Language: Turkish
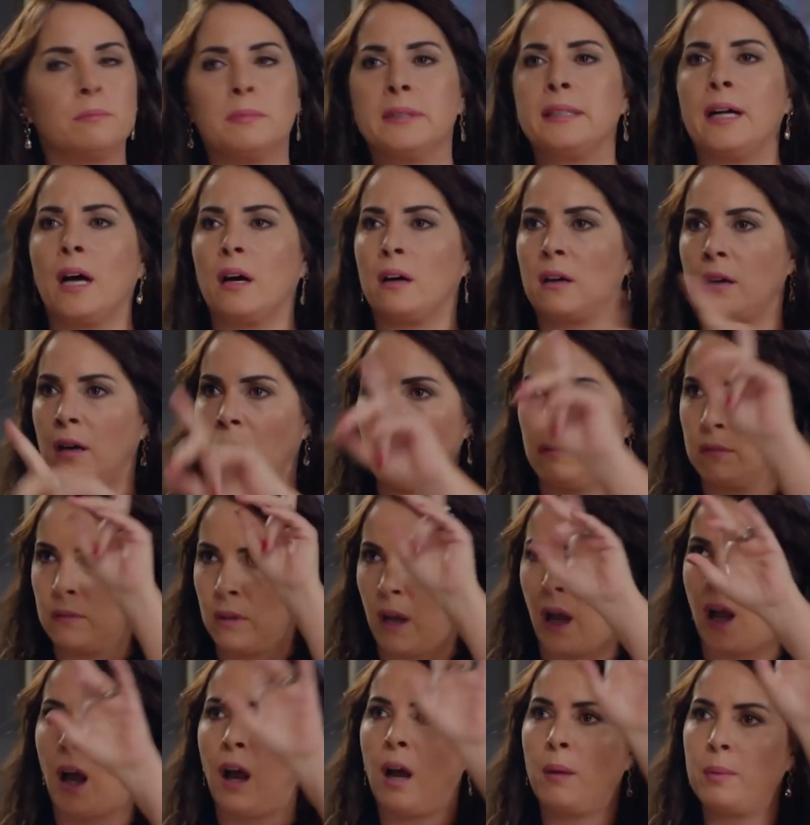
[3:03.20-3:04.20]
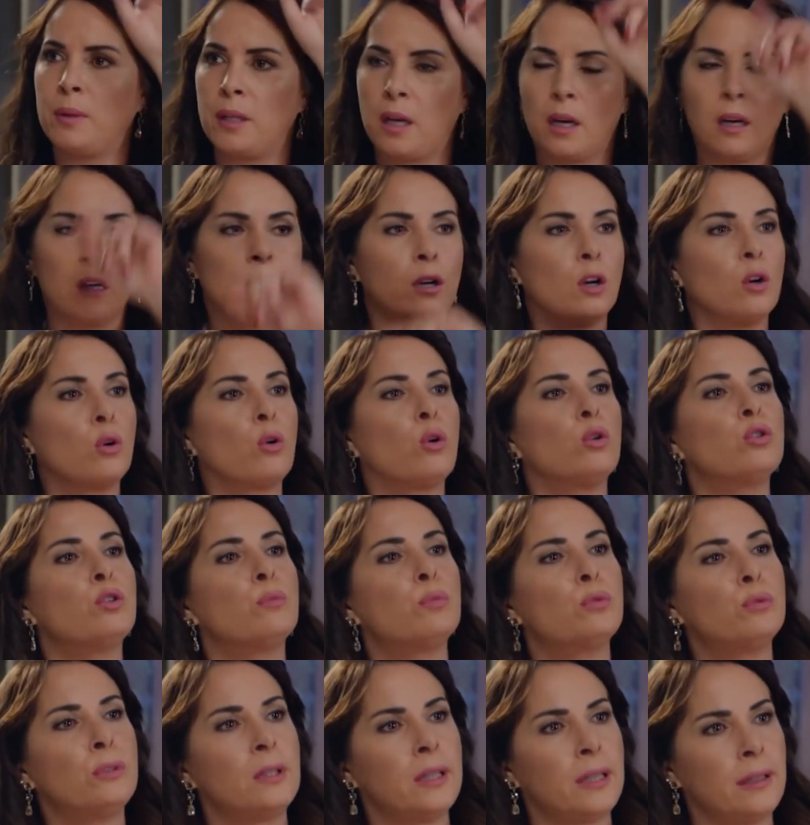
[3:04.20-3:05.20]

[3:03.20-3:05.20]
Bir dakika. Aa Abi konu bu